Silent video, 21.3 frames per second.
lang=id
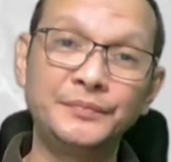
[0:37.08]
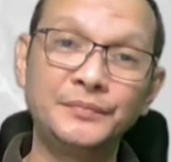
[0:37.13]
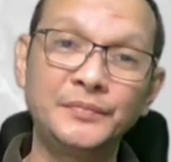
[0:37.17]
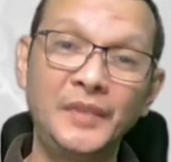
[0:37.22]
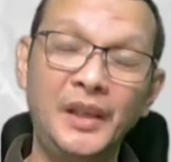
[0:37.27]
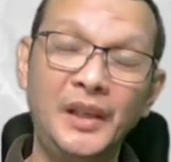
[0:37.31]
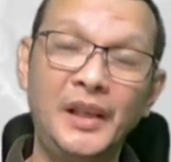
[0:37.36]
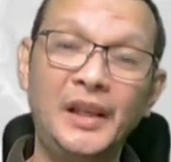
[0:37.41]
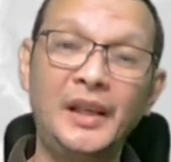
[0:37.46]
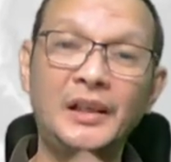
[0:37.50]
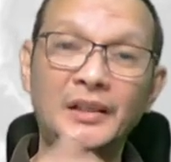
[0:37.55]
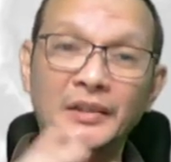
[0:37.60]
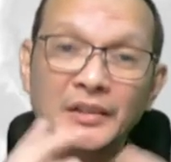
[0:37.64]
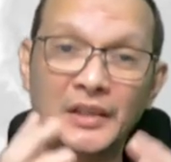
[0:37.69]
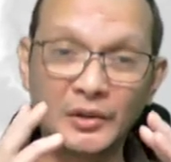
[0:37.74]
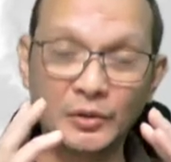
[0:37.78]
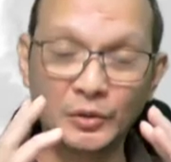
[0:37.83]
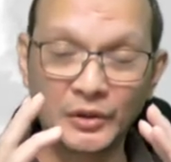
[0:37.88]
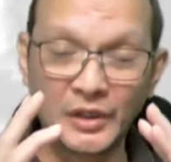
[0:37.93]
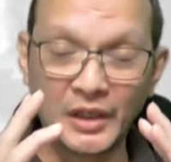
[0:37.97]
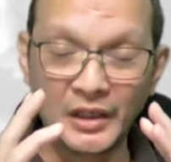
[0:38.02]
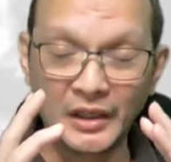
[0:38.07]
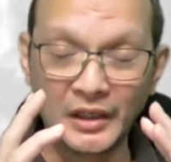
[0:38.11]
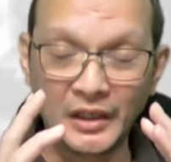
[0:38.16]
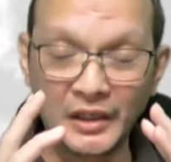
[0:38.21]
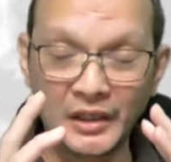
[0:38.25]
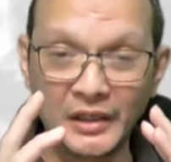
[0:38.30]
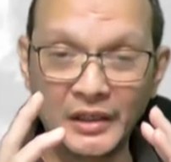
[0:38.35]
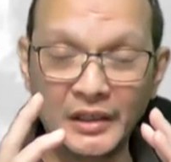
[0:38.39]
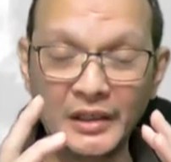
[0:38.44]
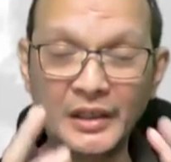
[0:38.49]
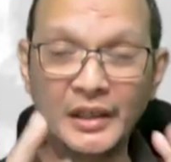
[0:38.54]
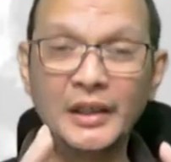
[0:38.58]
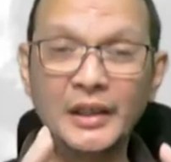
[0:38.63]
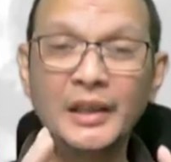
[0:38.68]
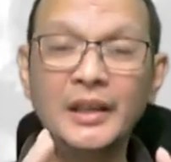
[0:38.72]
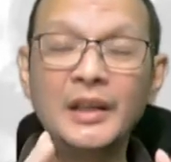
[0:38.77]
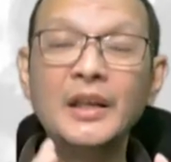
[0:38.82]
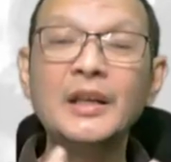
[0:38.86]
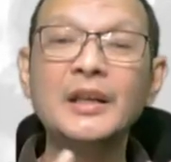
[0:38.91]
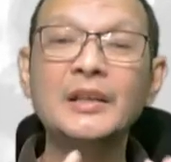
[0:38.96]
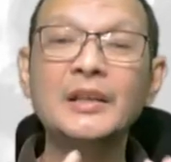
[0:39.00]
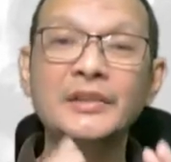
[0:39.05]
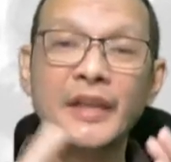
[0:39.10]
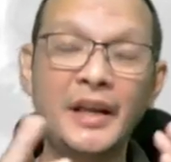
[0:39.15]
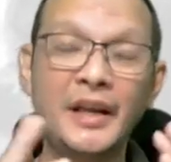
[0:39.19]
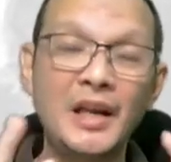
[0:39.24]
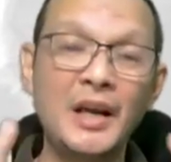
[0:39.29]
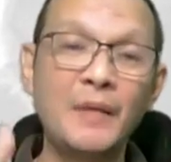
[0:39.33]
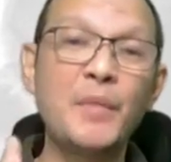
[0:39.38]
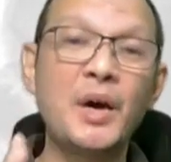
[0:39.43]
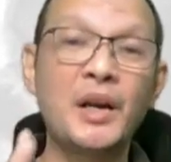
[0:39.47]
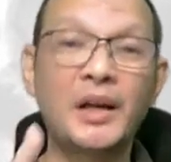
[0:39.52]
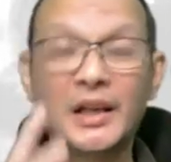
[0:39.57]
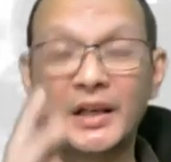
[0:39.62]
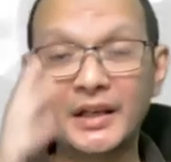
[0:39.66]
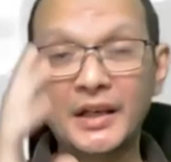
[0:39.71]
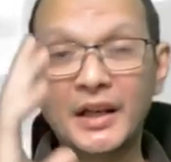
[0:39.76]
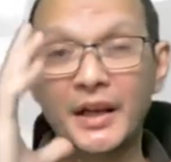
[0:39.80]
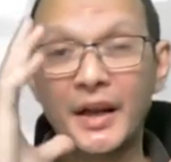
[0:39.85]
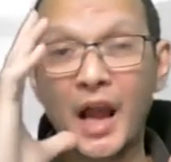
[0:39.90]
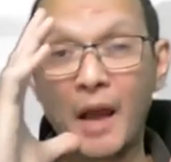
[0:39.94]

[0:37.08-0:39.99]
Ya, ketakutan ini saya gambarkan dengan